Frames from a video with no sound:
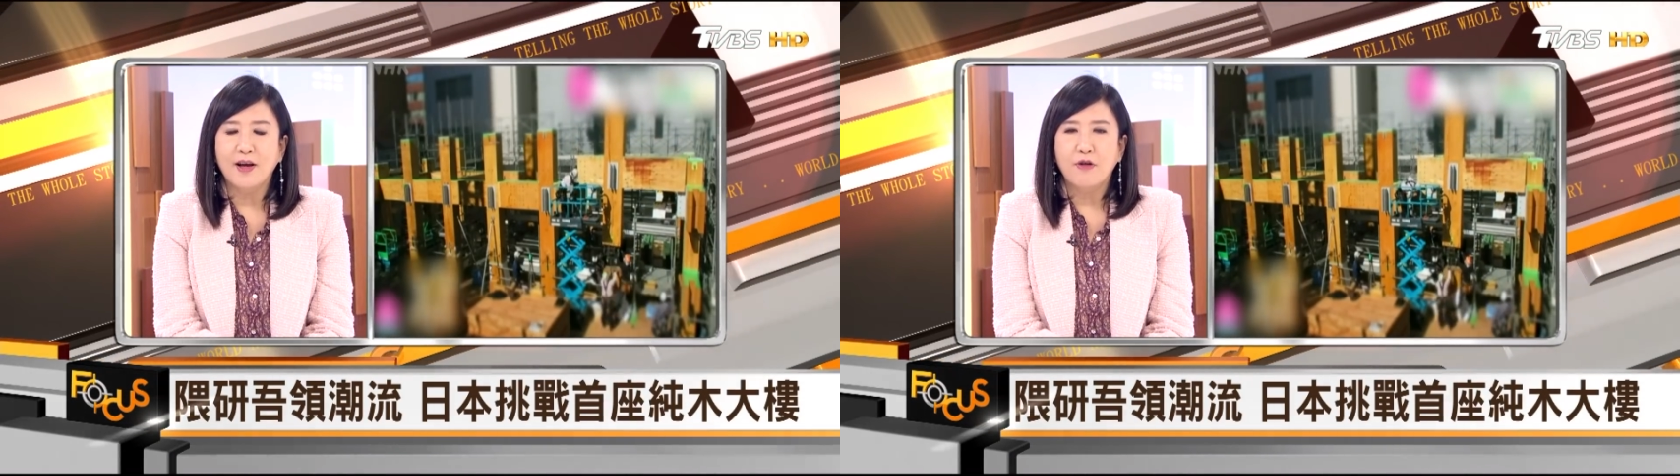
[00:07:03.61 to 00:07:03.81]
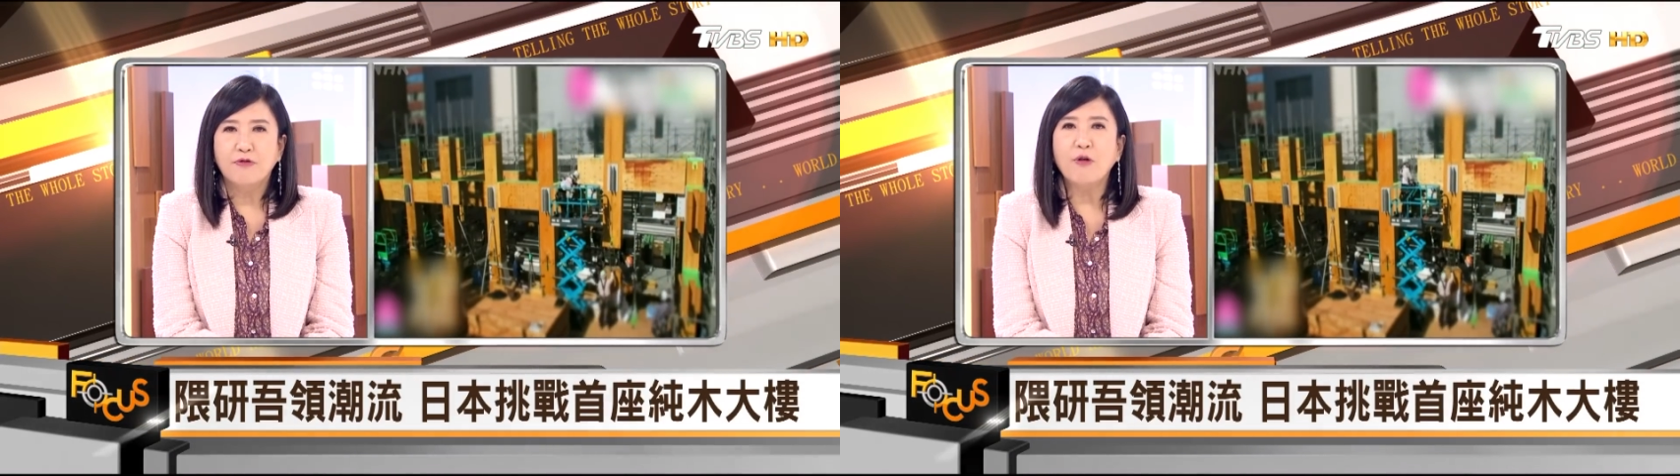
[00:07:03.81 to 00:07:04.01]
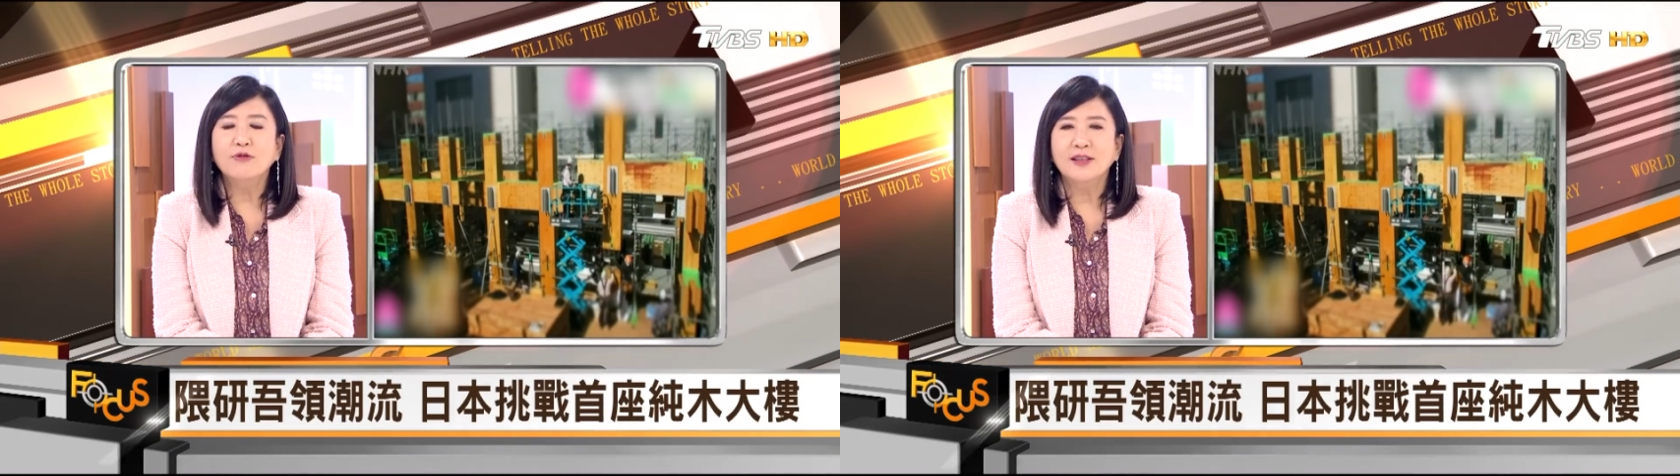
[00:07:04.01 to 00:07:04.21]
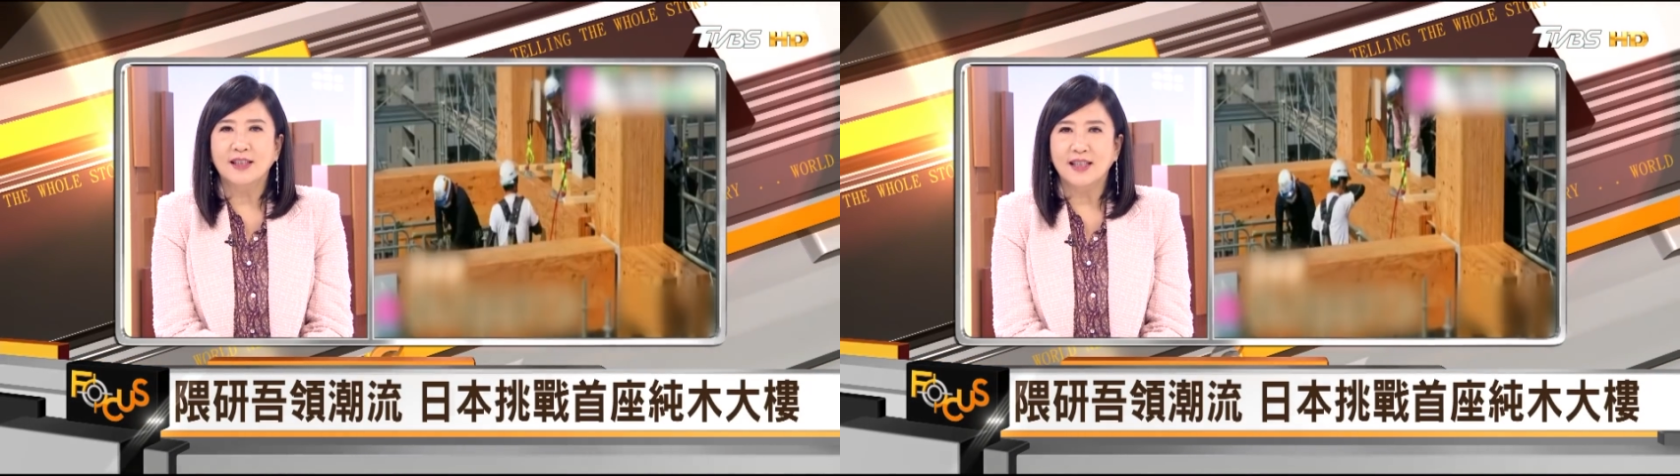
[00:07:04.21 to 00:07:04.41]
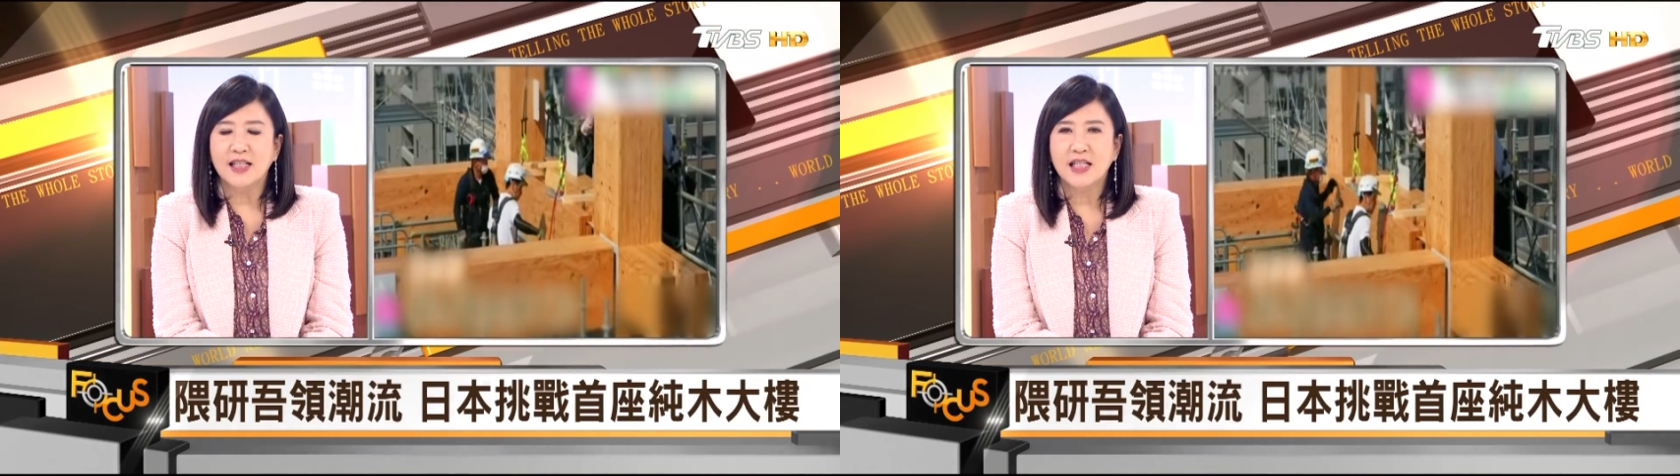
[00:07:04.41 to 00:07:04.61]
风
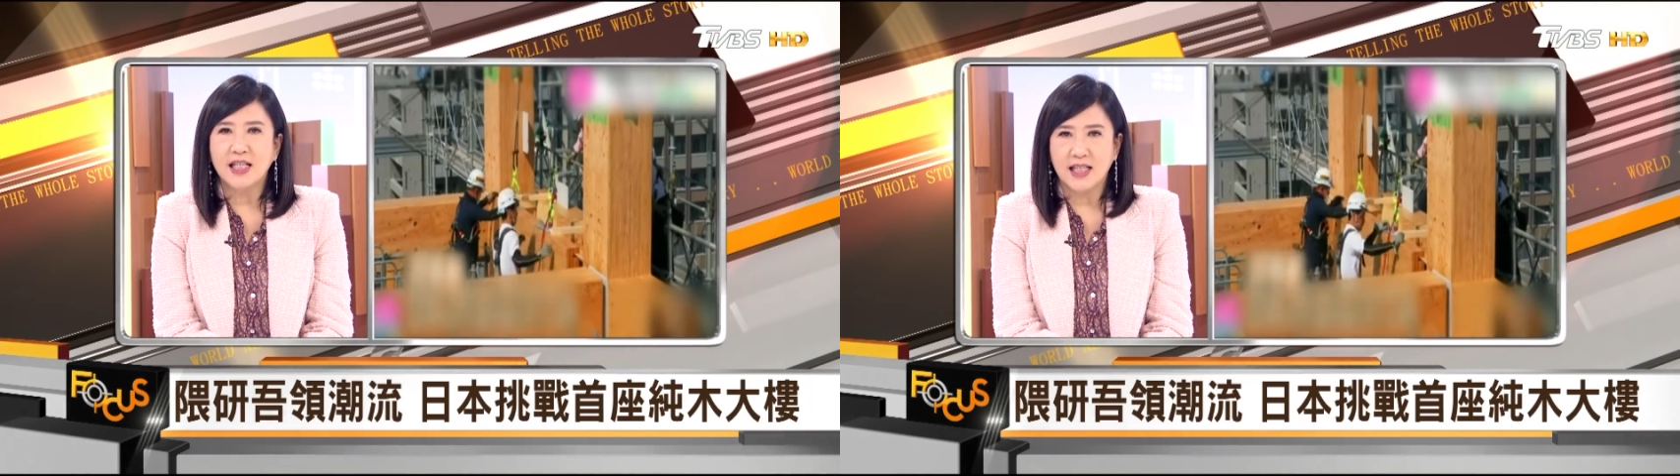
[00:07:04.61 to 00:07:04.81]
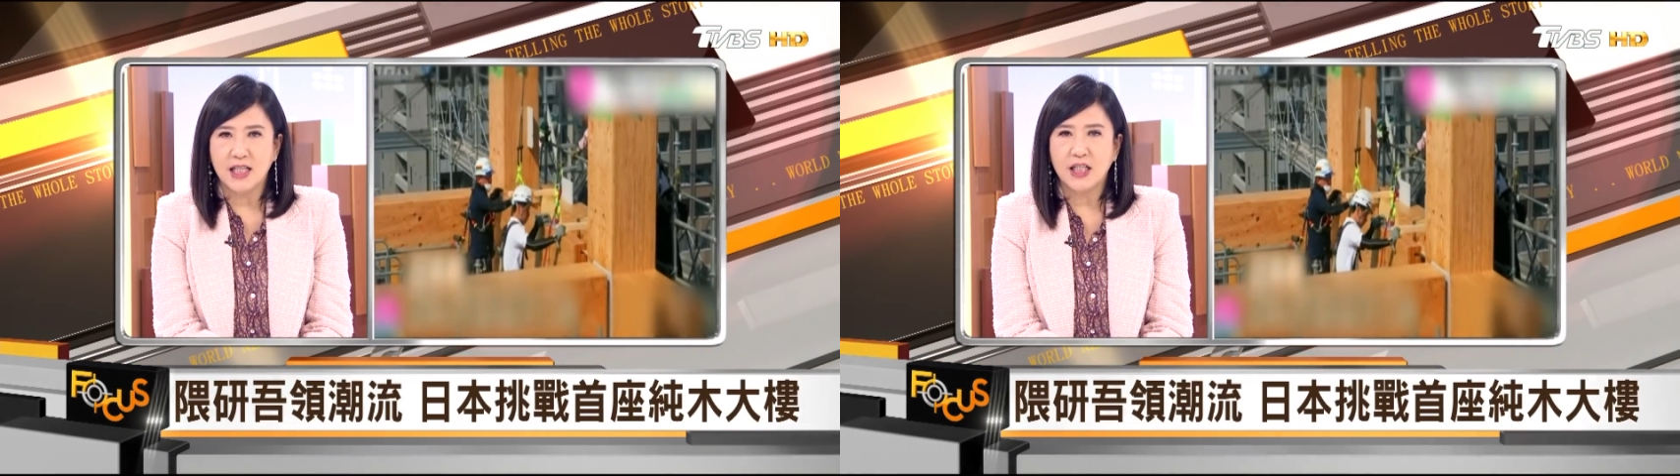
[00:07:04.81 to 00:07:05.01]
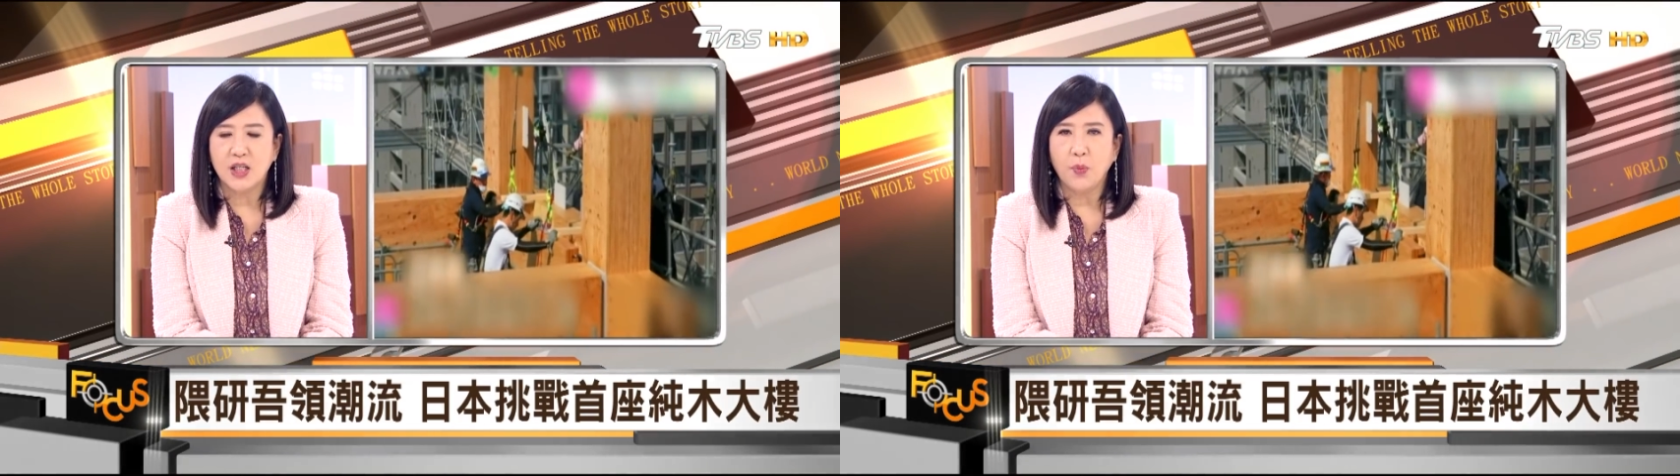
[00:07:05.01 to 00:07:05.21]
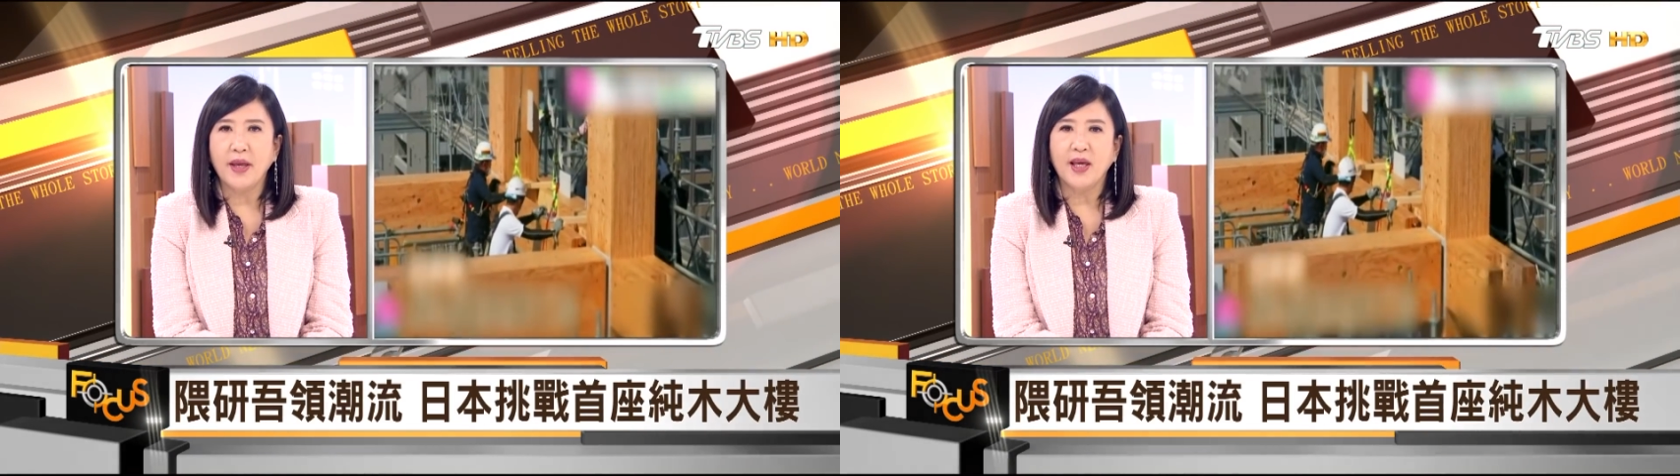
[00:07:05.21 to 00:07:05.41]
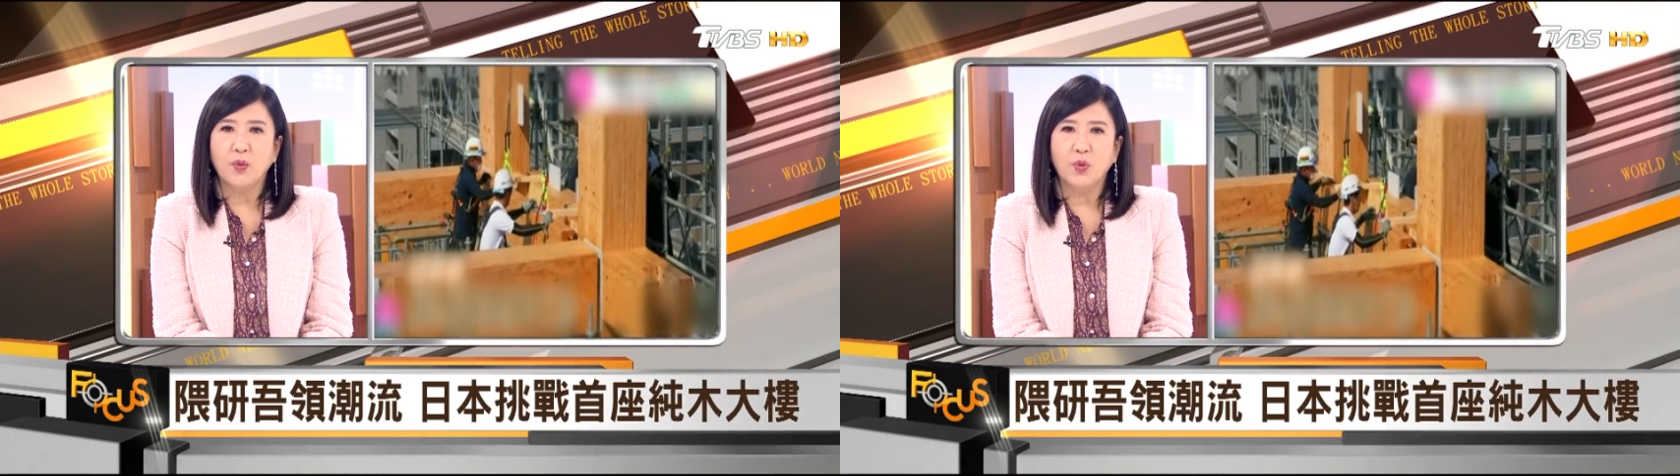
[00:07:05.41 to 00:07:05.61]
格设计师魏
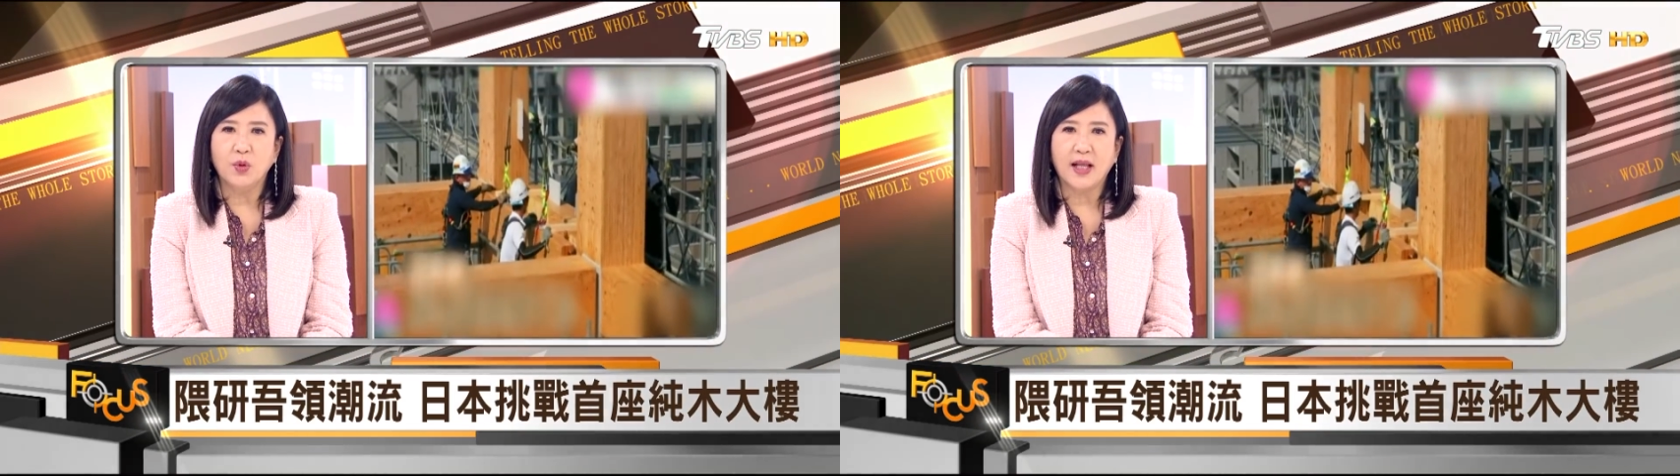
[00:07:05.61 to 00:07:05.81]
延武，